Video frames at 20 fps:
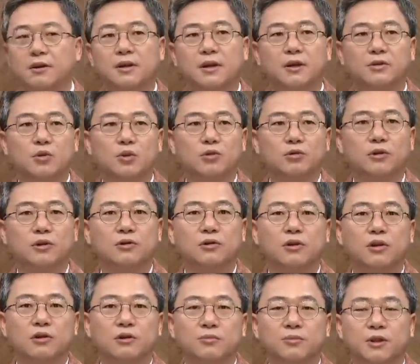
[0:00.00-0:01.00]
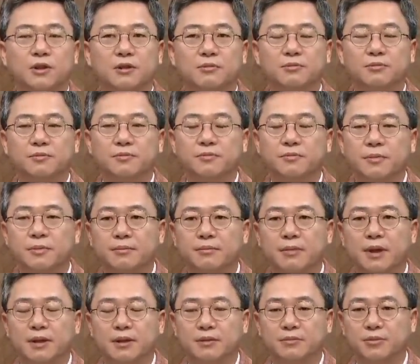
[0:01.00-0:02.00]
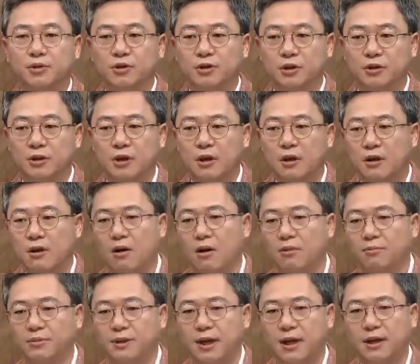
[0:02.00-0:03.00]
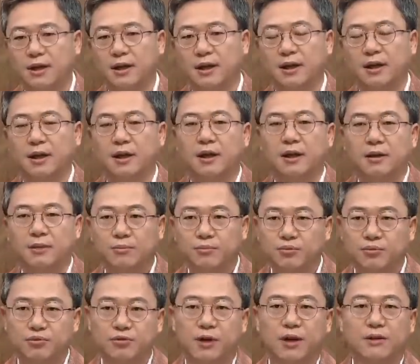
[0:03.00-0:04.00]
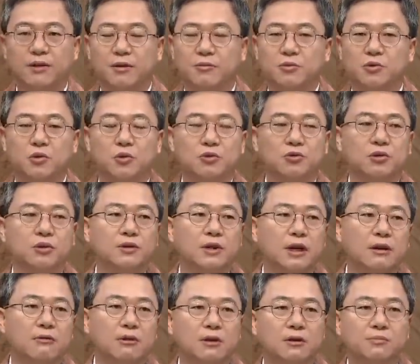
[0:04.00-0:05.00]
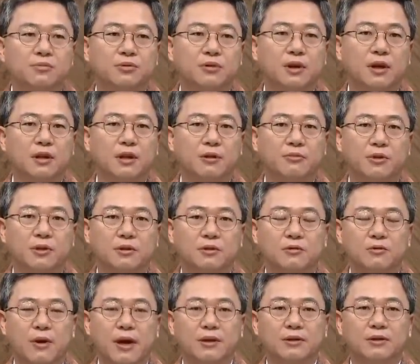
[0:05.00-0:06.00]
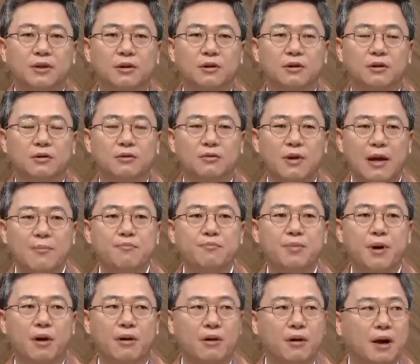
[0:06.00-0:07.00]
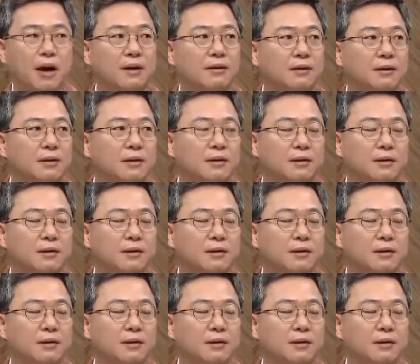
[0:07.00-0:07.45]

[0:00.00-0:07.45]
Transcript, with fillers: 그러니까 조홍천 의원님 지금 말씀은 전 검찰이 부르게 되면 조국 전 장관을 부르게 되면은 완전 완벽한